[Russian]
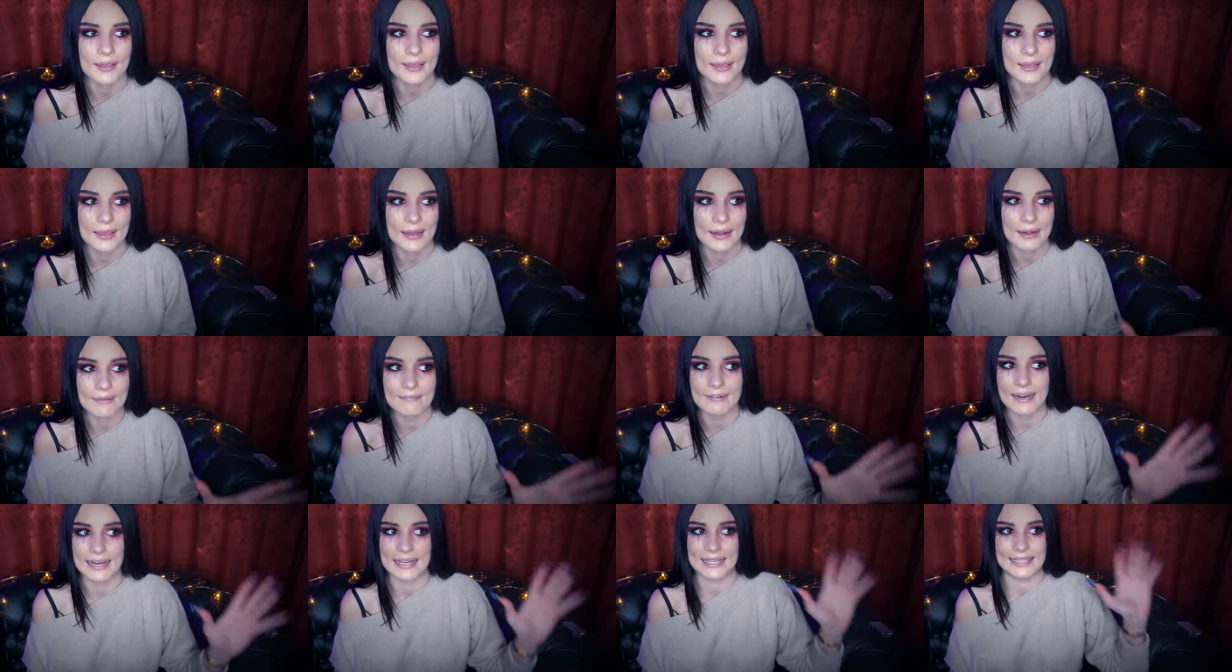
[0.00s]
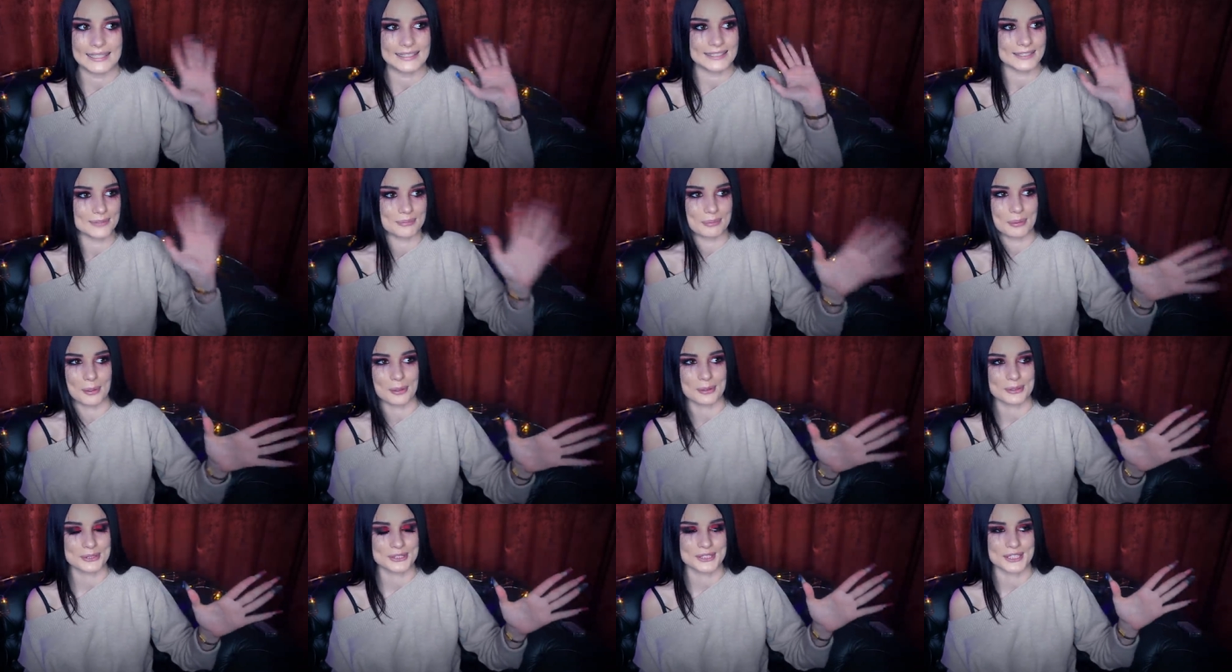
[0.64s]
охереваете
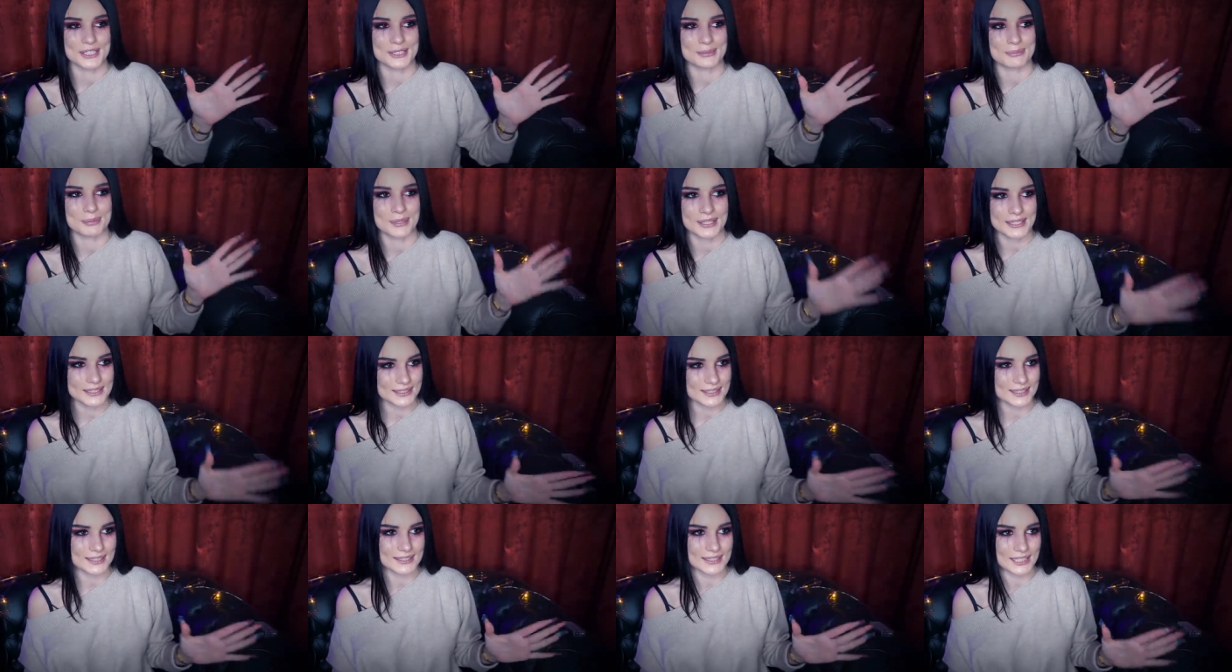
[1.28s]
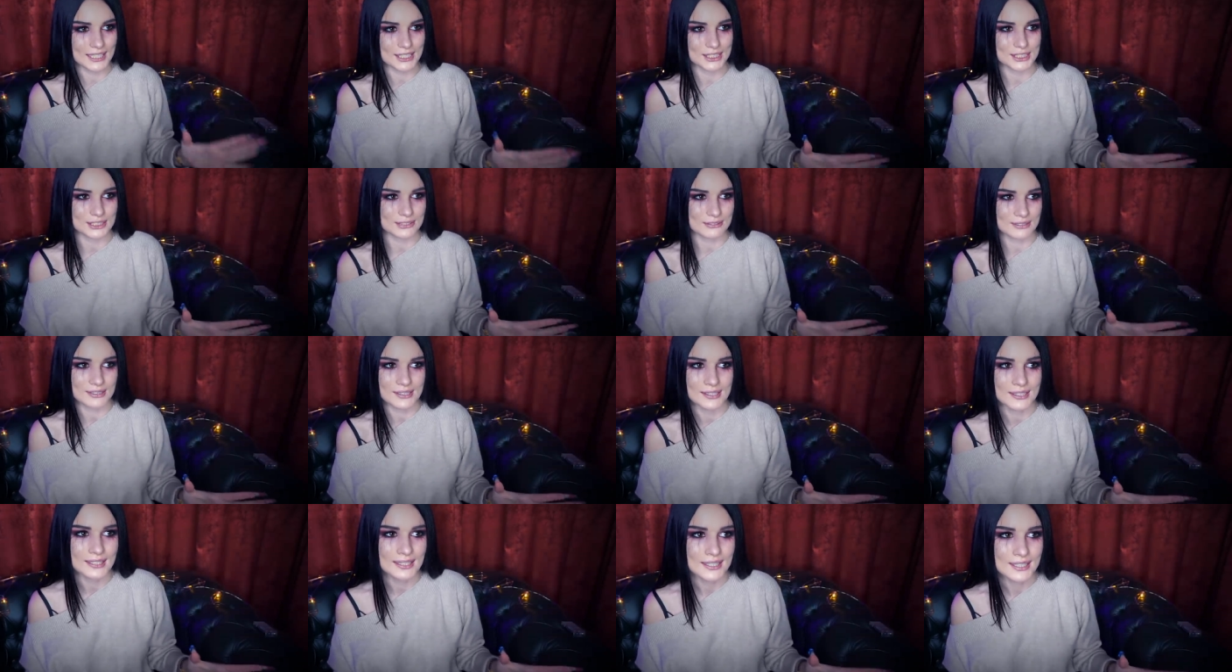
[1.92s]
просто от
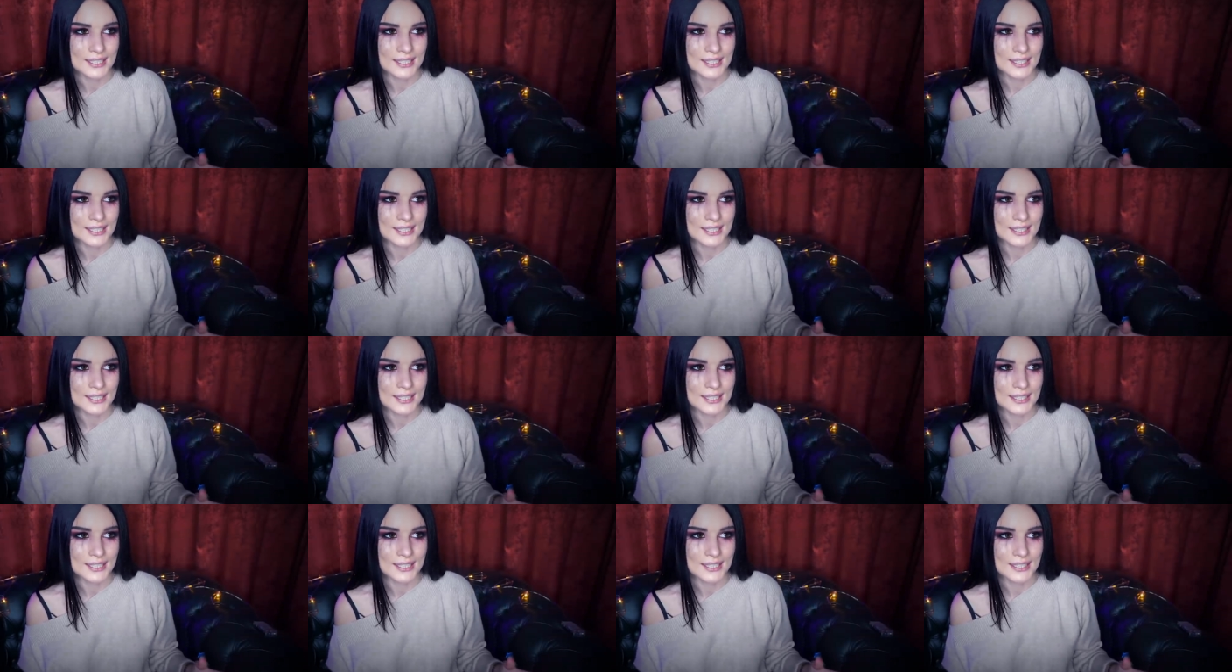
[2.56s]
происходящего.